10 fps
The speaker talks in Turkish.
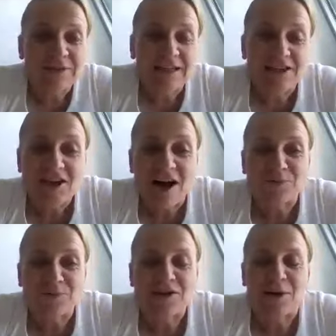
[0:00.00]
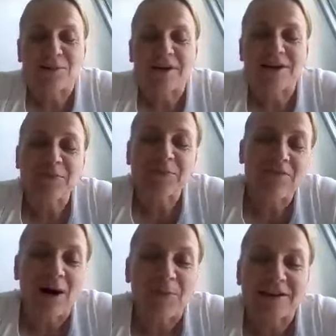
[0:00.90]
ilacı almayacağım dedim,
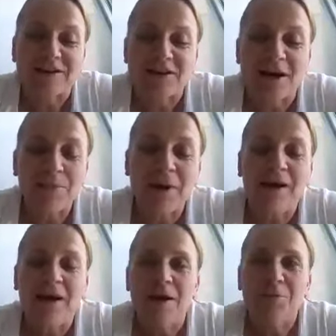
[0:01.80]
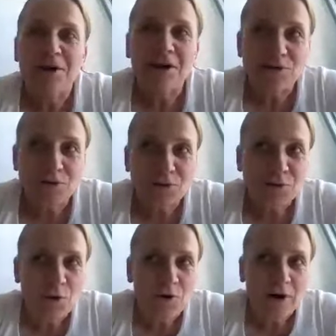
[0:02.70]
devam edeceğim. Birkaç gün
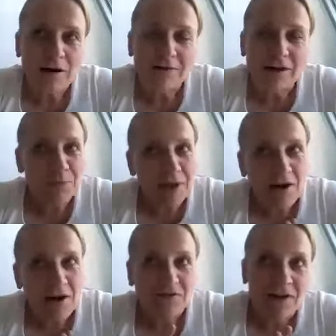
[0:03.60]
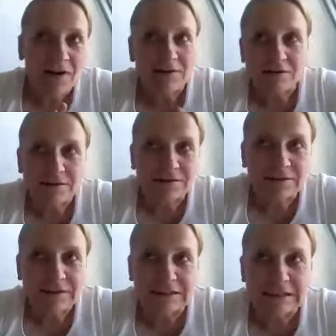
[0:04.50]
sonra yani bir hafta ıı,
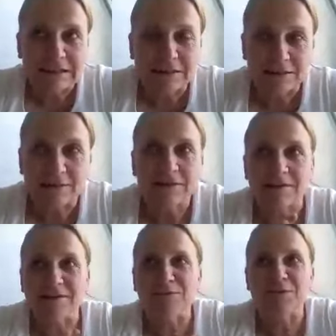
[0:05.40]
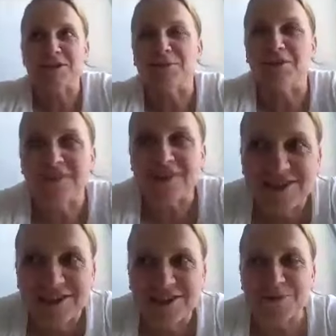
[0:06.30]
katılmıştım nefes
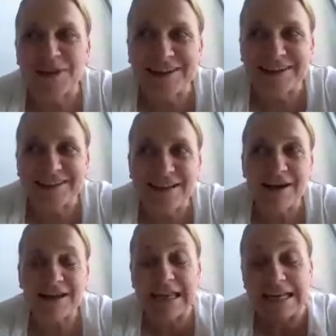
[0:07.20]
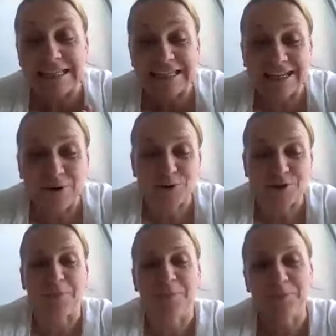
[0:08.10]
çalışmalarınıza. Geçti
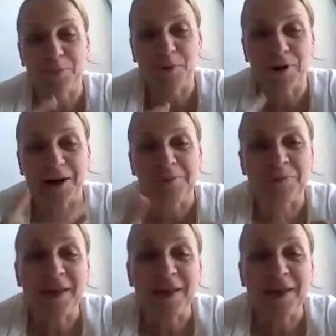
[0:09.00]
hocam böyle.